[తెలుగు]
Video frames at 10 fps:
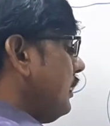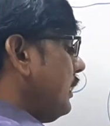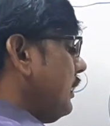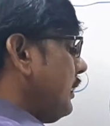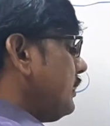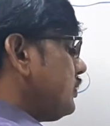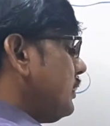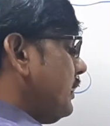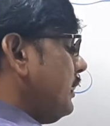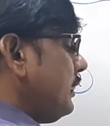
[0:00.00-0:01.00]
ఎలా రాయొచ్చు
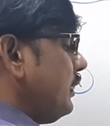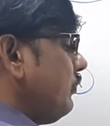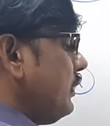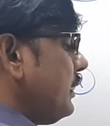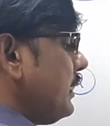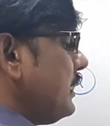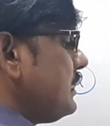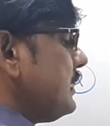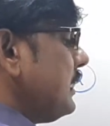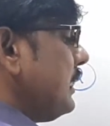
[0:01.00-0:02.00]
అంటే ఈ వన్
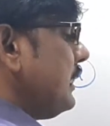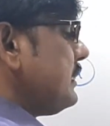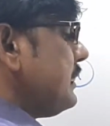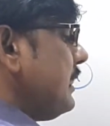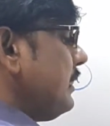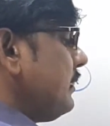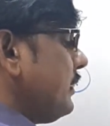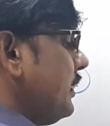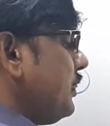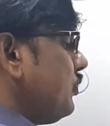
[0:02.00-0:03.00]
ఈజ్ లెస్ దాన్
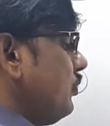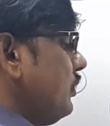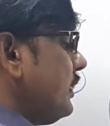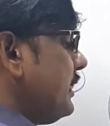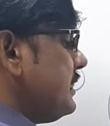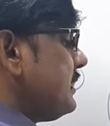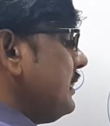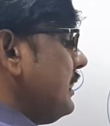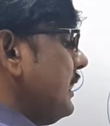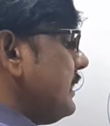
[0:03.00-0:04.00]
ఈ టూ ఈజ్
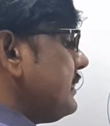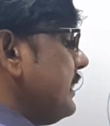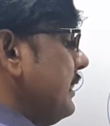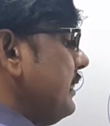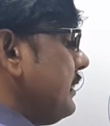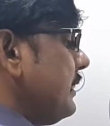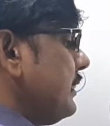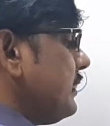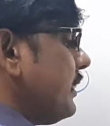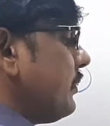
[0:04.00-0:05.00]
లెస్ దాన్ ఈ
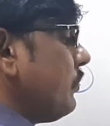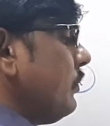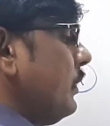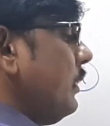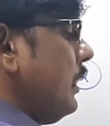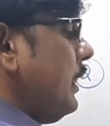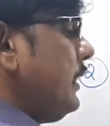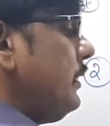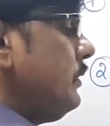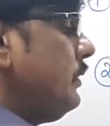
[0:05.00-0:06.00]
త్రీ అంటే